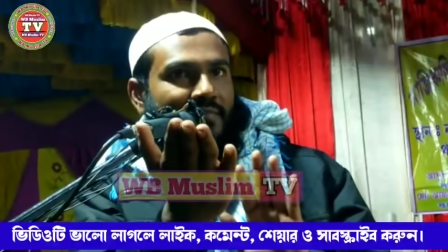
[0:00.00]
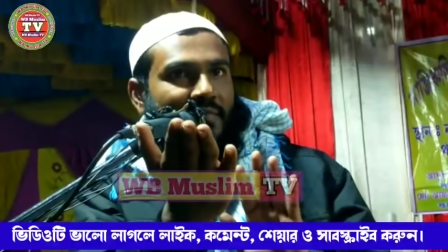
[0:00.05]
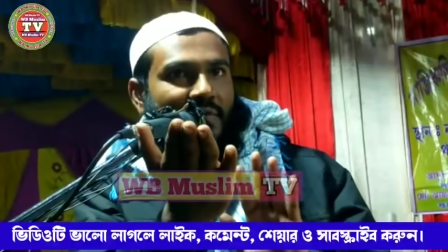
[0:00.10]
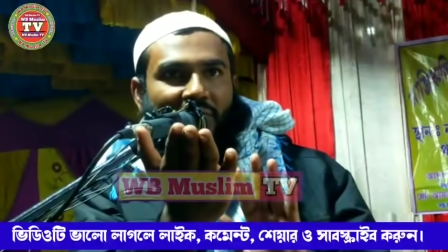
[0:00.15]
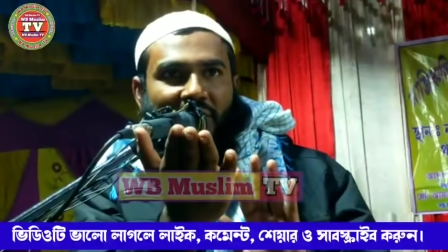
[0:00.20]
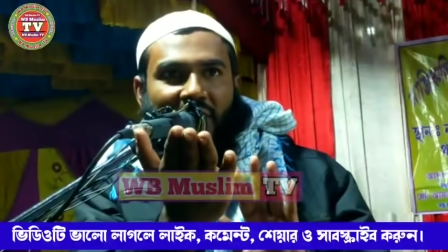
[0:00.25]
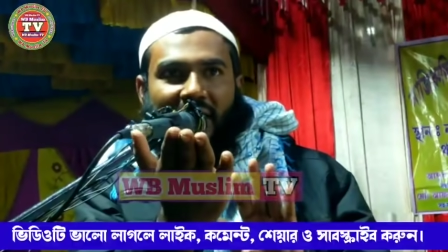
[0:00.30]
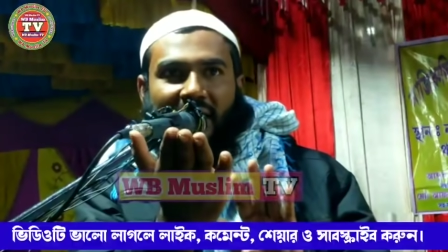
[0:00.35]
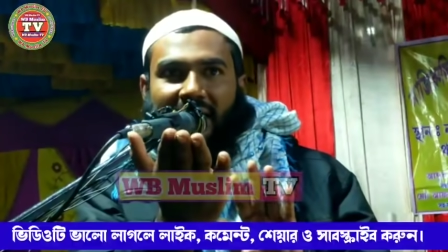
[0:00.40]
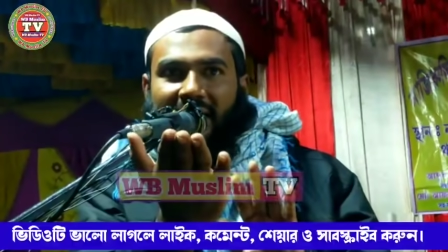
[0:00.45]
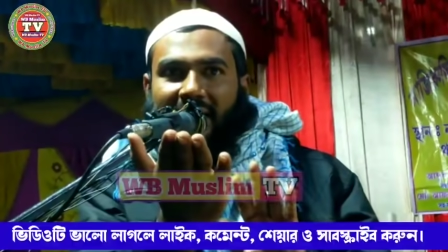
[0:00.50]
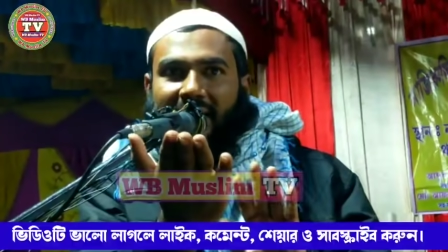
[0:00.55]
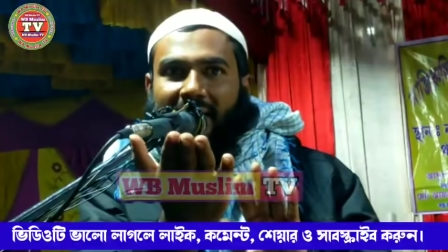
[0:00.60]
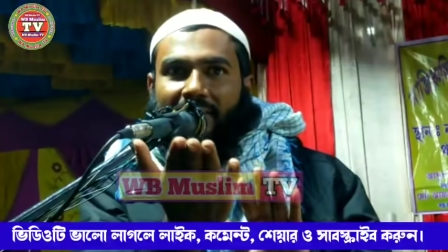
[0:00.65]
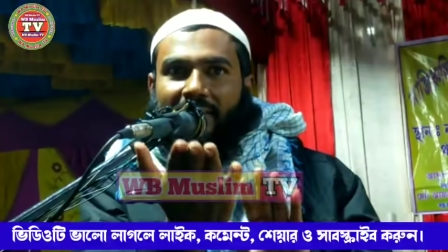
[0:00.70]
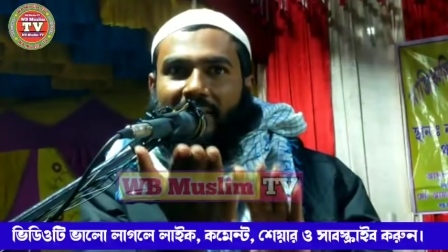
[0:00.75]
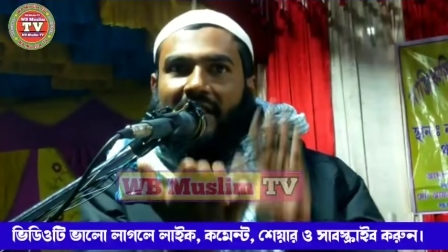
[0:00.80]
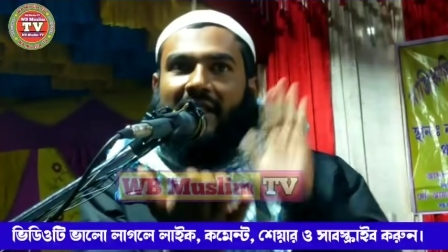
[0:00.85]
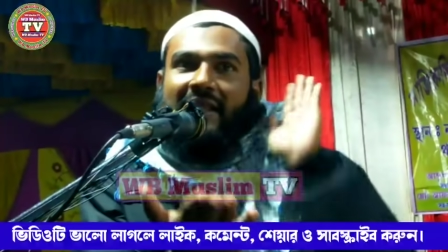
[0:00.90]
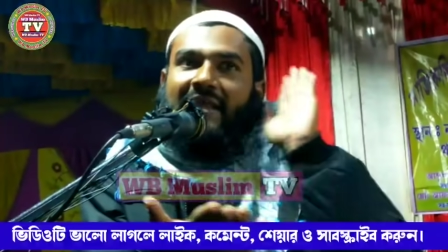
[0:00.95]
বুঝলেন না
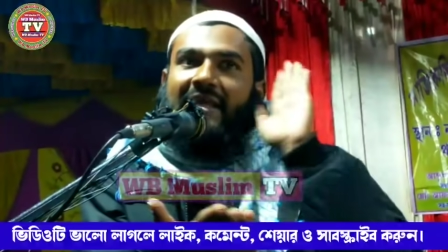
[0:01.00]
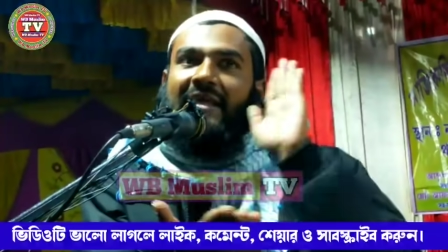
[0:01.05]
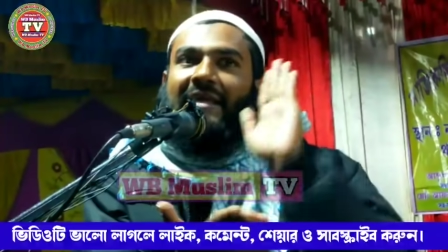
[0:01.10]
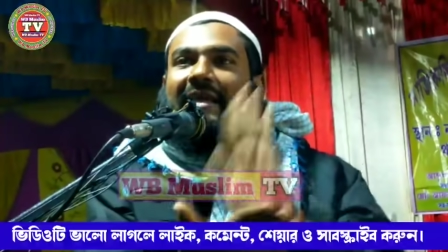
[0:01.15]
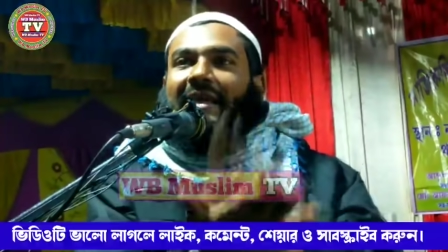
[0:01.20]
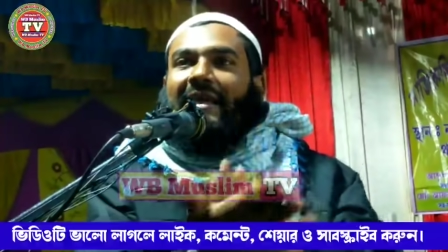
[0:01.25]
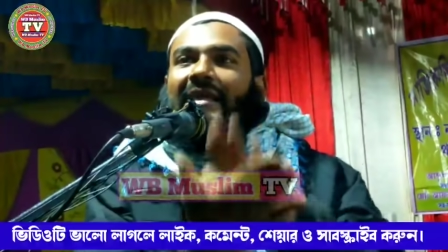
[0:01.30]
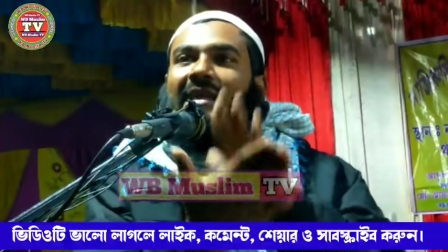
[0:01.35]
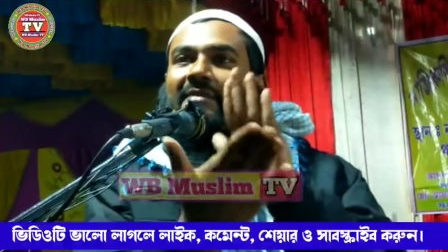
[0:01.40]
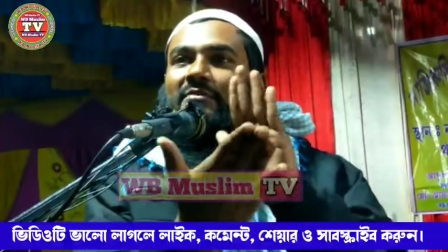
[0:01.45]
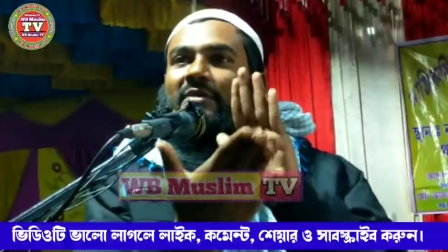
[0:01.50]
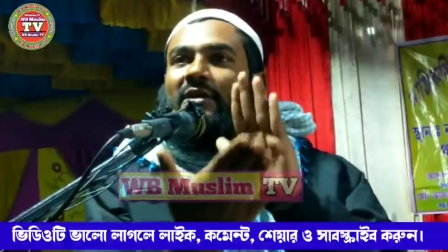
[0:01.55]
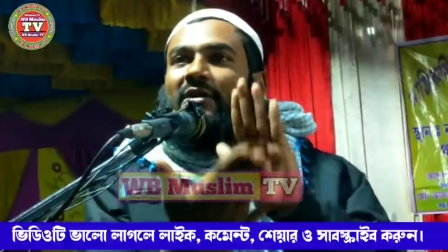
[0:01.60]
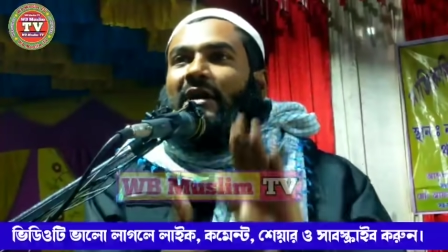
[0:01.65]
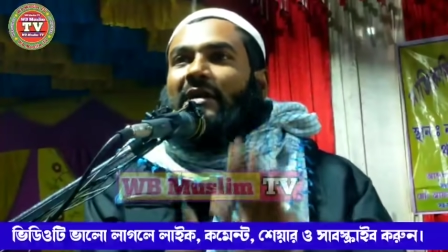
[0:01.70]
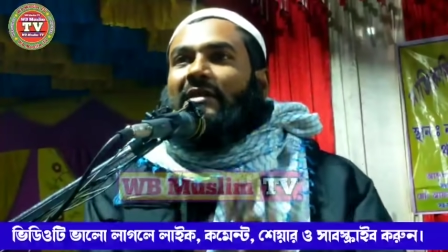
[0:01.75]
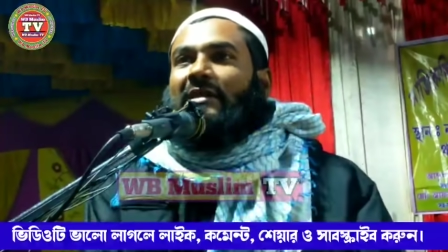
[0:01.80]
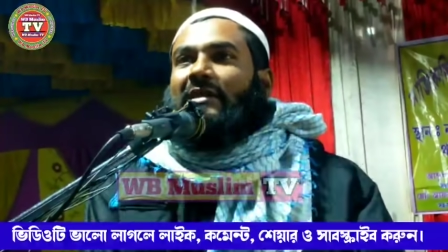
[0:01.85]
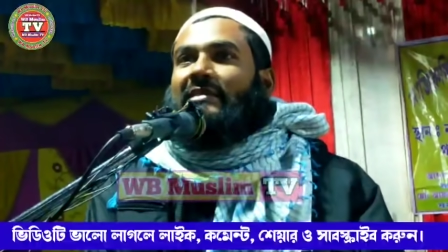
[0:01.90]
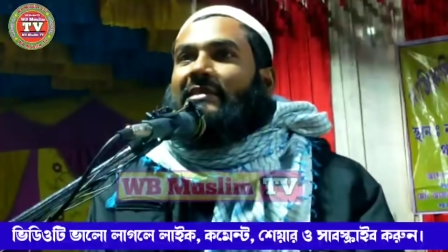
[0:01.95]
এই এরম
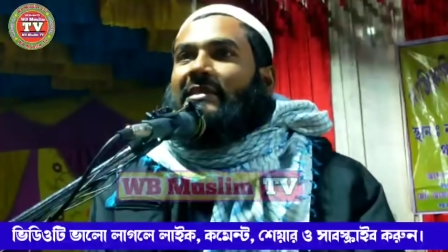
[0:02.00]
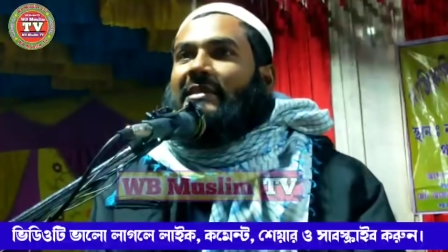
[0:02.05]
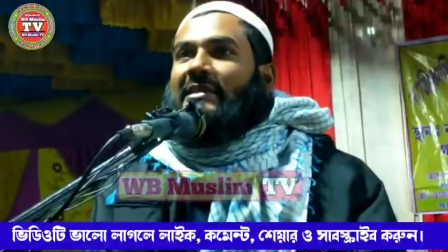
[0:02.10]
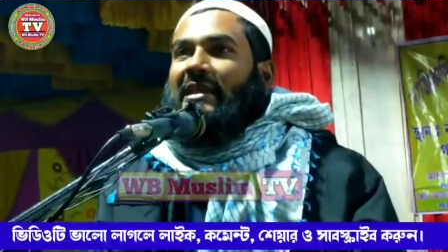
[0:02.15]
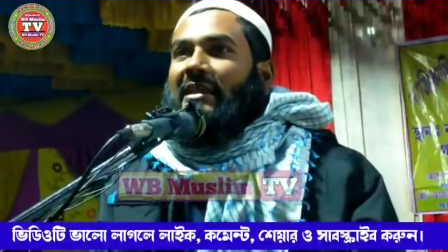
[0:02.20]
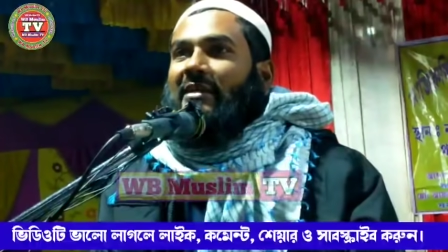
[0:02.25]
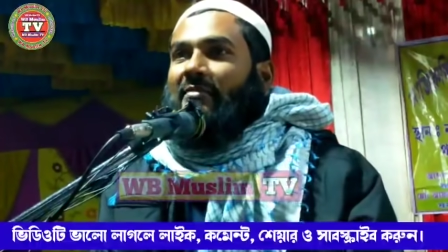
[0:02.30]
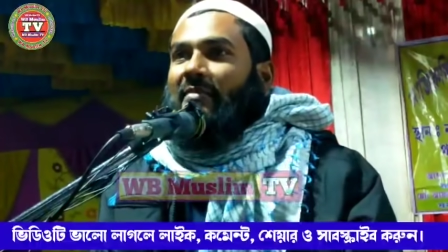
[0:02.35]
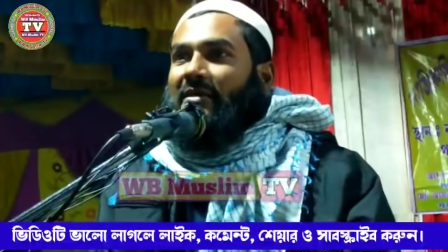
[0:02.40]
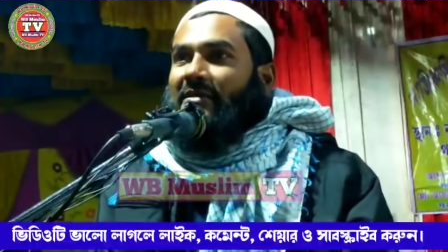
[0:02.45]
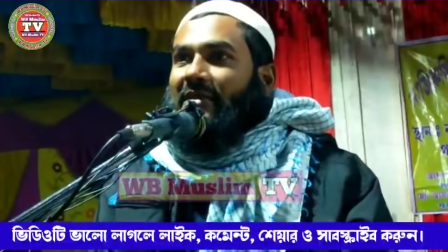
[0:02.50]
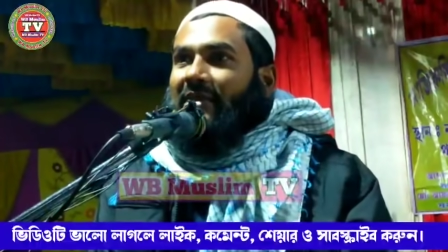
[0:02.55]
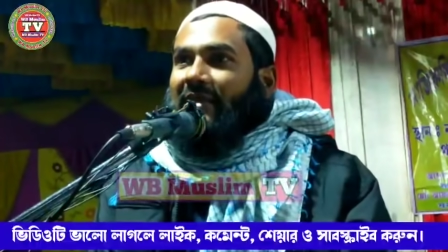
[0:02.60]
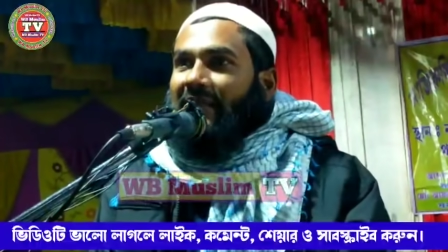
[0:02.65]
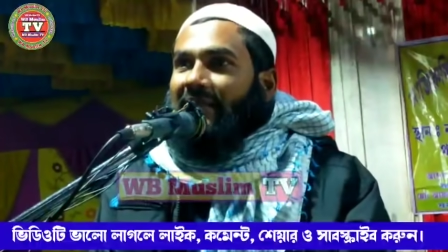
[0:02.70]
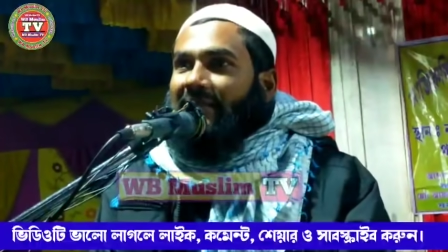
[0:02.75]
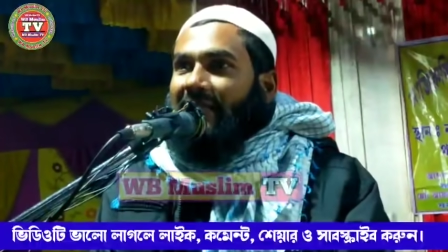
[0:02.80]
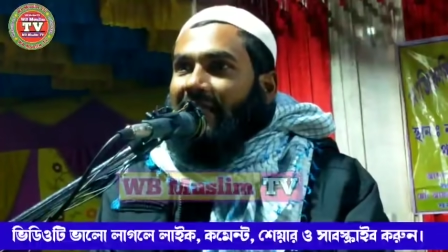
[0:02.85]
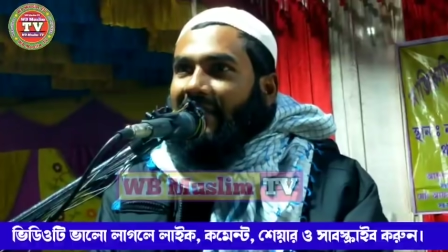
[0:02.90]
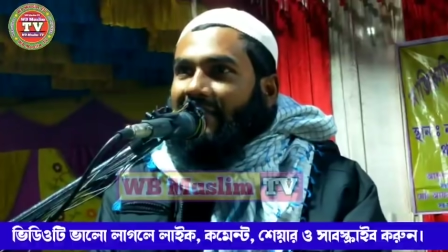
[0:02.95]
একটা চিটিংবাজের
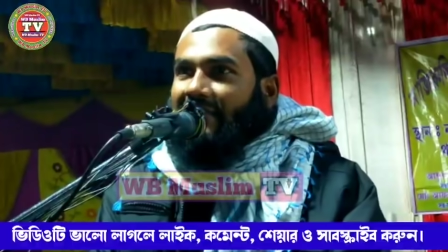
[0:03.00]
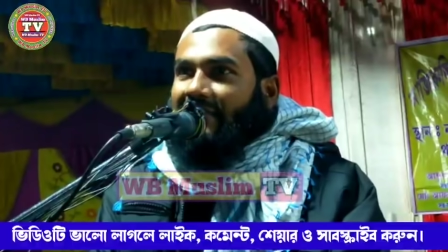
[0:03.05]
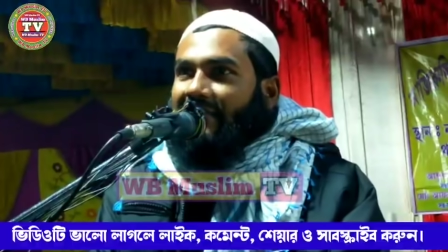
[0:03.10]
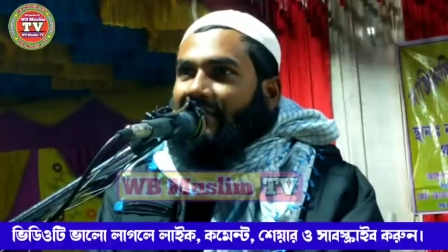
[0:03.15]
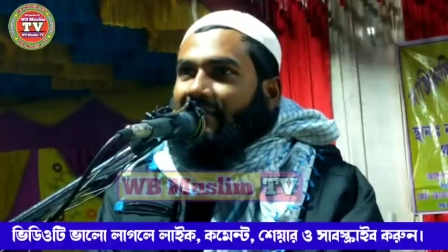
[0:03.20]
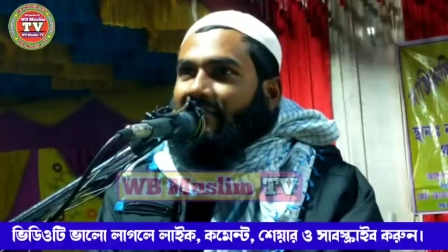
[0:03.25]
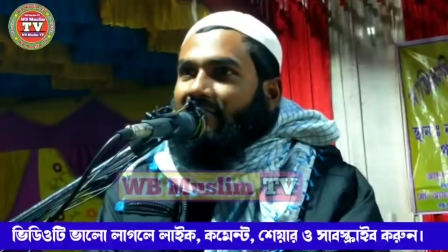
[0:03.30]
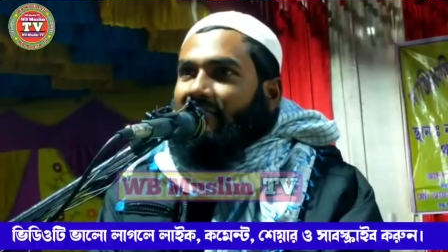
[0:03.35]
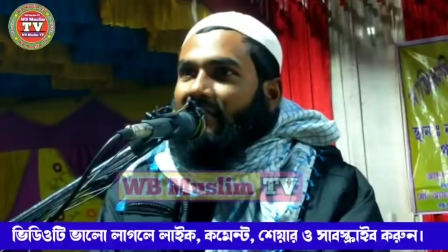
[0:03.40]
কাছে গেছে